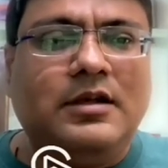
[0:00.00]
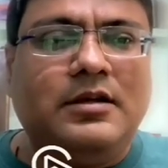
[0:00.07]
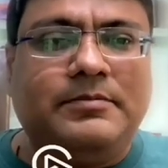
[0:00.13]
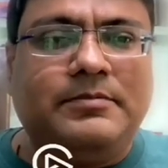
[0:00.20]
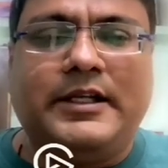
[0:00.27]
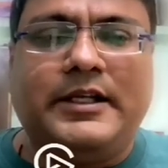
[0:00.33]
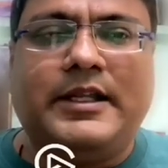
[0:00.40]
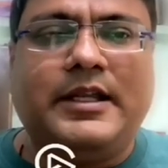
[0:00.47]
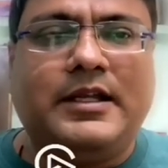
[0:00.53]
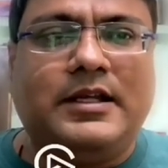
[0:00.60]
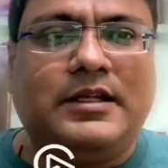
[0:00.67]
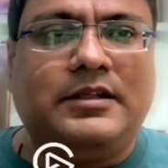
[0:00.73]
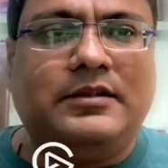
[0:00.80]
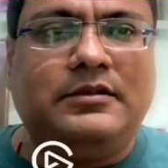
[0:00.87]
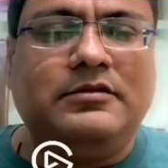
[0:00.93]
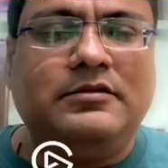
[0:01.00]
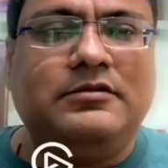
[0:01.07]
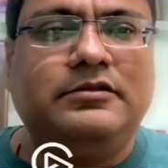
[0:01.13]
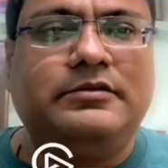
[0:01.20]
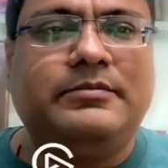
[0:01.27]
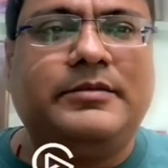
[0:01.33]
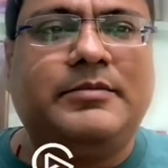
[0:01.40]
पढ़ के गए हैं
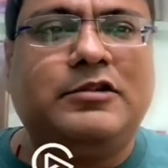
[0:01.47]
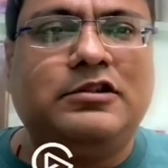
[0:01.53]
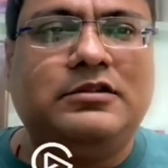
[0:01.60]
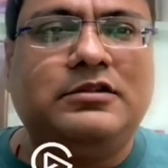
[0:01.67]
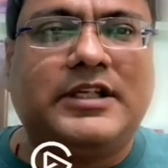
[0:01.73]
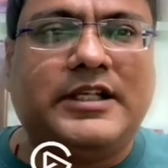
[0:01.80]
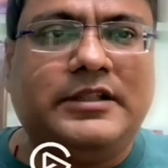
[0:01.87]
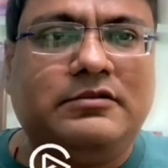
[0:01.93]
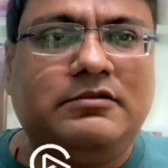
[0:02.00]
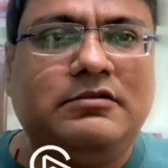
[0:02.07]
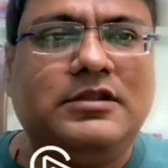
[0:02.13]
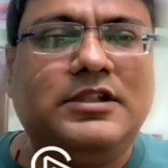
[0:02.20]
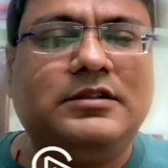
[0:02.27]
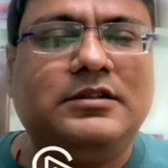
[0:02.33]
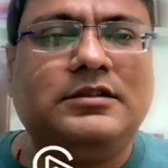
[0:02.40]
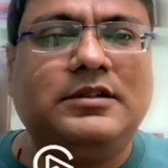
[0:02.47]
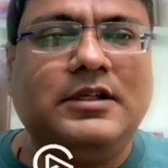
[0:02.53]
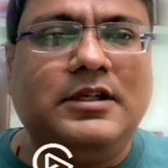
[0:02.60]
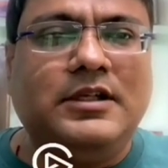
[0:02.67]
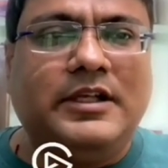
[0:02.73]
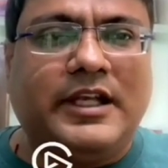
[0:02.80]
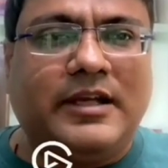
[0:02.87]
उसमें बहुत सारे स्टूडेंट
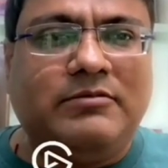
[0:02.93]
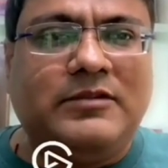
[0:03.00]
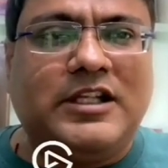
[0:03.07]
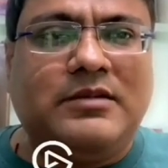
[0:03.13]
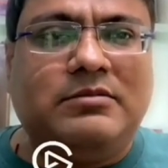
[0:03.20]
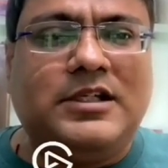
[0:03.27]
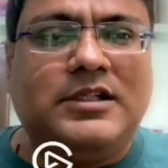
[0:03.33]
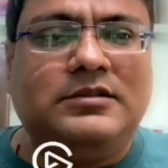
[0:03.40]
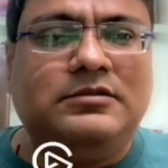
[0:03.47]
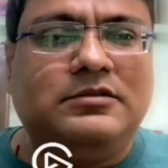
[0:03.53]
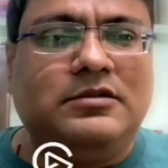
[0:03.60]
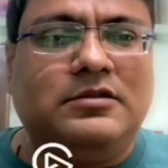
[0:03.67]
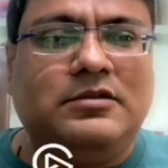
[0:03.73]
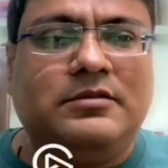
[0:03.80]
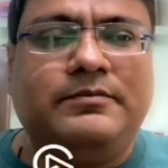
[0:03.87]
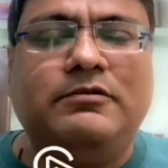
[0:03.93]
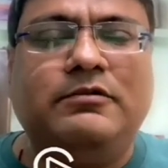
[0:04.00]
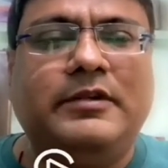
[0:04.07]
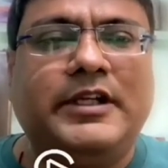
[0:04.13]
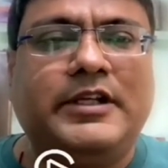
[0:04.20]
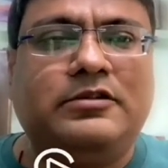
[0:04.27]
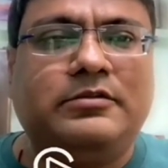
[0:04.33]
अहमदाबाद और
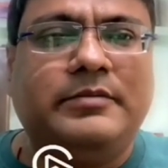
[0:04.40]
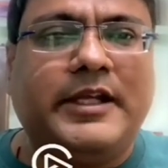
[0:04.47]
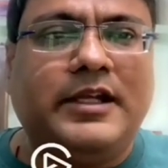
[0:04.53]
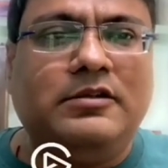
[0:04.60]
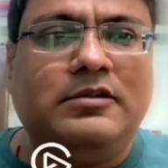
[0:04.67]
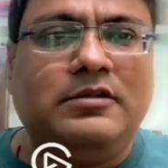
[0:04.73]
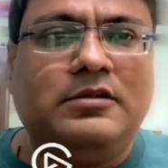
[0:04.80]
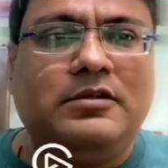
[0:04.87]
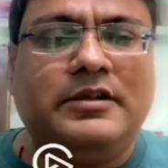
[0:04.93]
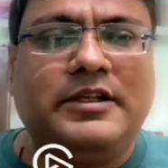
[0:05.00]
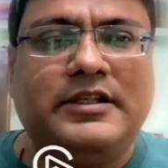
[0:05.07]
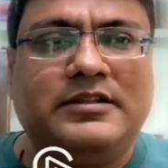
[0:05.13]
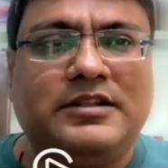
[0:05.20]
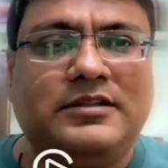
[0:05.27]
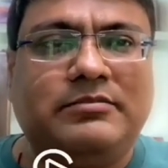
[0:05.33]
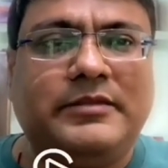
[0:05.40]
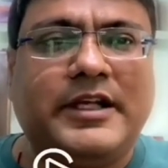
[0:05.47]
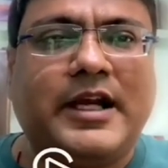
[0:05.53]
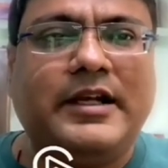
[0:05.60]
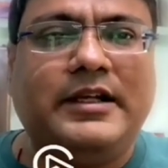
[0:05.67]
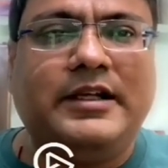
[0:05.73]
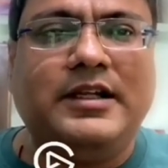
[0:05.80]
पुणे और बेंगलोर लोकेशन में
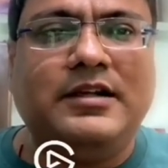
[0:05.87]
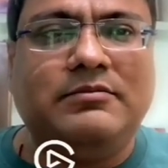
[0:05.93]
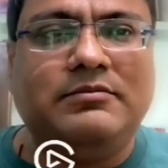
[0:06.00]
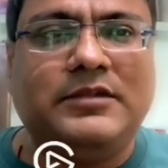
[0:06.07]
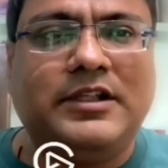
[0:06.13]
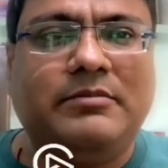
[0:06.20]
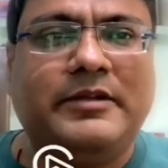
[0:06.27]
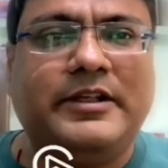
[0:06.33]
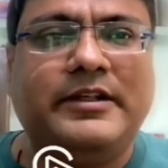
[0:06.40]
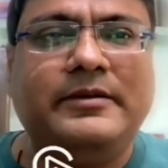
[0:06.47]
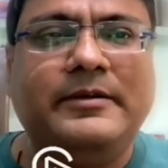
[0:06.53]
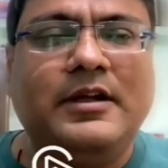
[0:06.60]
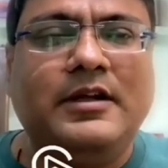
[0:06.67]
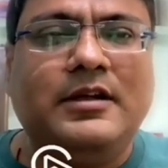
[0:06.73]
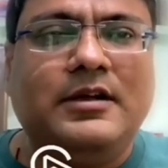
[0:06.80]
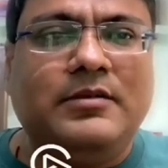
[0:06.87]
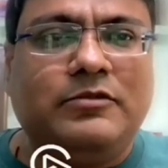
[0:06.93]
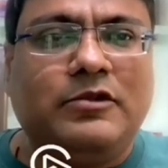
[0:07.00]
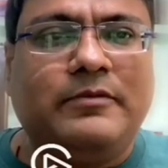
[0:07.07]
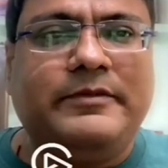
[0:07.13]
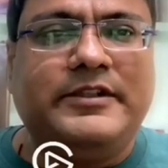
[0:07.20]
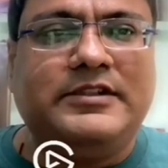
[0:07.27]
आईटी कंपनी में
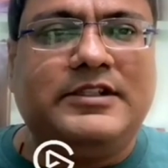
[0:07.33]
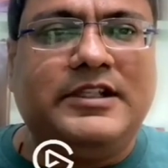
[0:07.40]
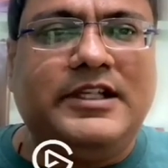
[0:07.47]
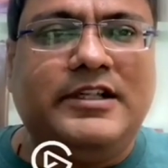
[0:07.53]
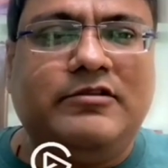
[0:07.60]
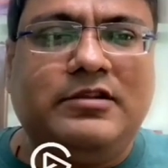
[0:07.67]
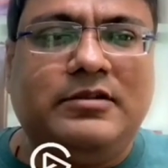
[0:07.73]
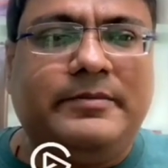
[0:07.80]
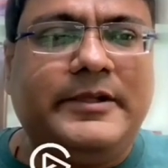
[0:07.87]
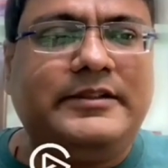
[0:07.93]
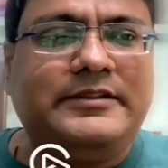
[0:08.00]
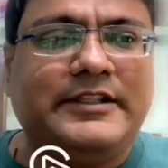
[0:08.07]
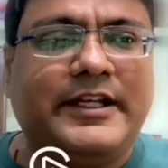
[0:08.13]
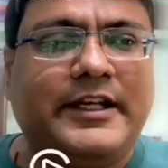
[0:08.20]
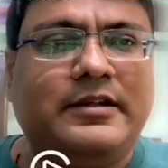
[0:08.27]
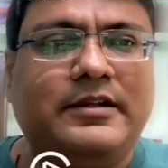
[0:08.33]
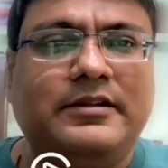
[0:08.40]
प्रोफेशनल लेवल पे सेट है